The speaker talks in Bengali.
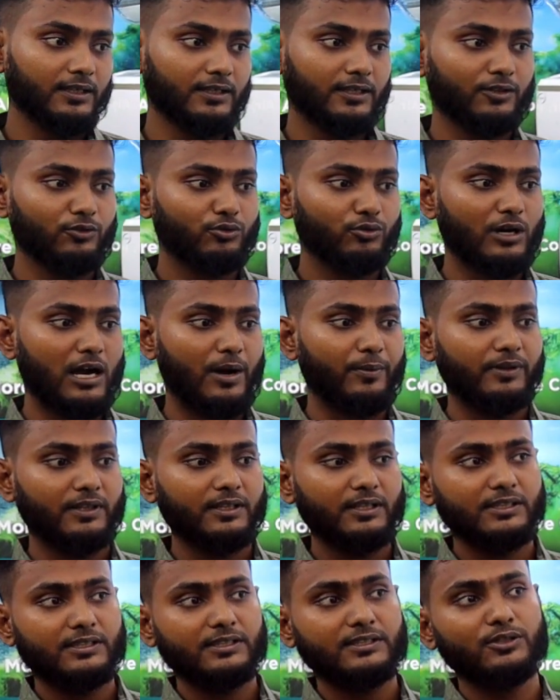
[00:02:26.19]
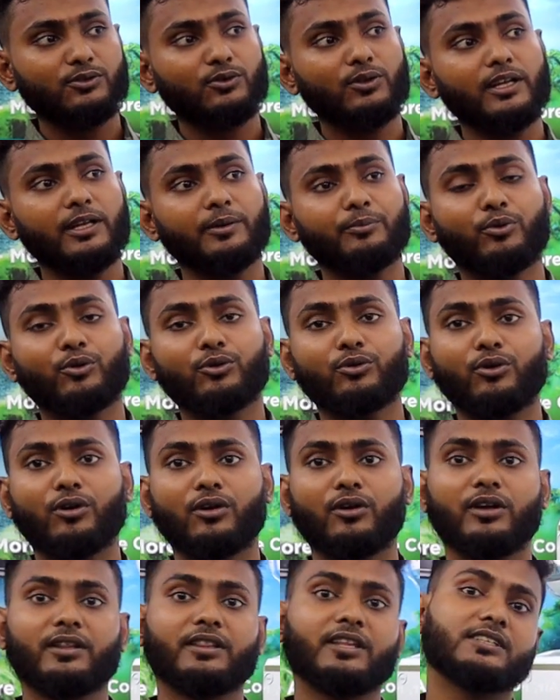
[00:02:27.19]
কিন্তু আমাদের দেশে যেগুলো ইম্পোর্ট
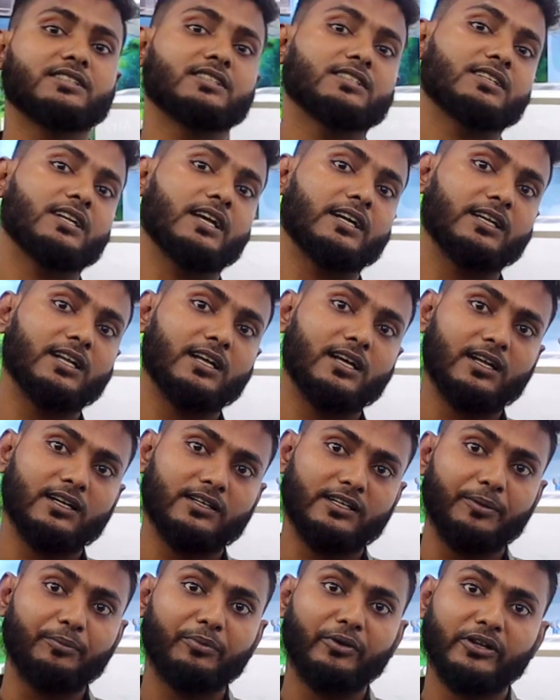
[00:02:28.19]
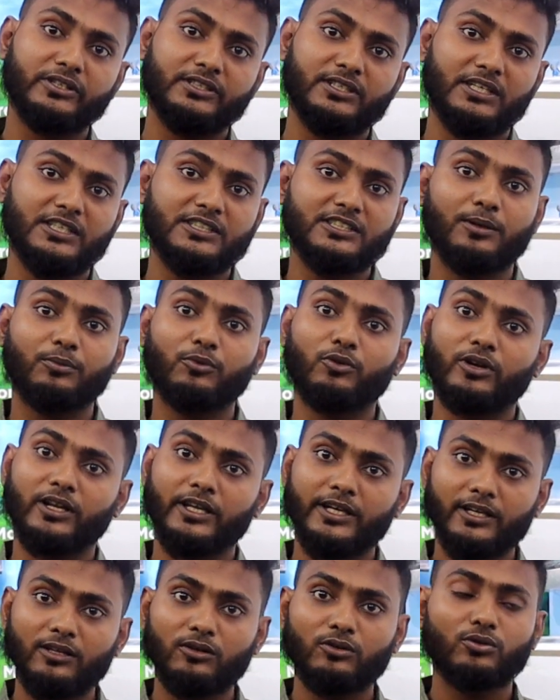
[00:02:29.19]
করা হয় দেশের একটা টেম্পারেচার হিসাব করে
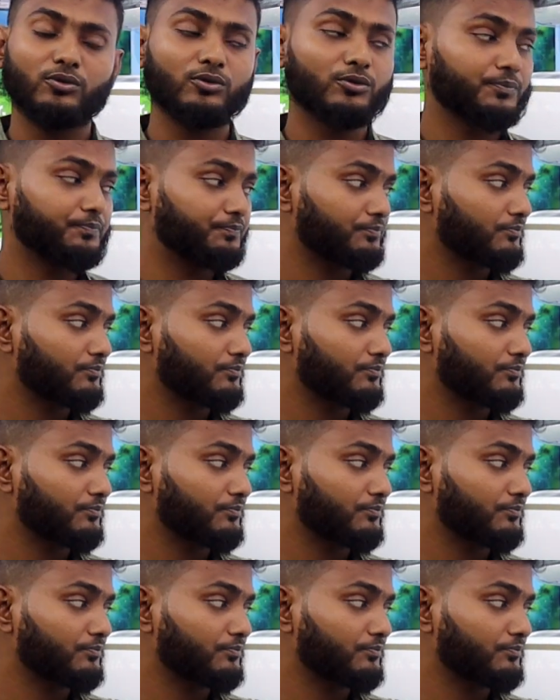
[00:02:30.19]
কিন্তু